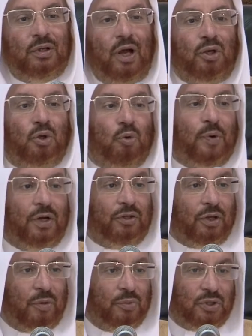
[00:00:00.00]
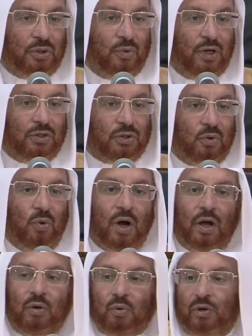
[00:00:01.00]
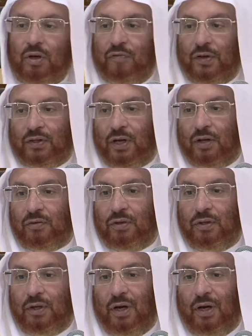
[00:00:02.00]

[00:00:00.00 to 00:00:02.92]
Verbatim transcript: أن يبادر بالزواج وخير للفتاة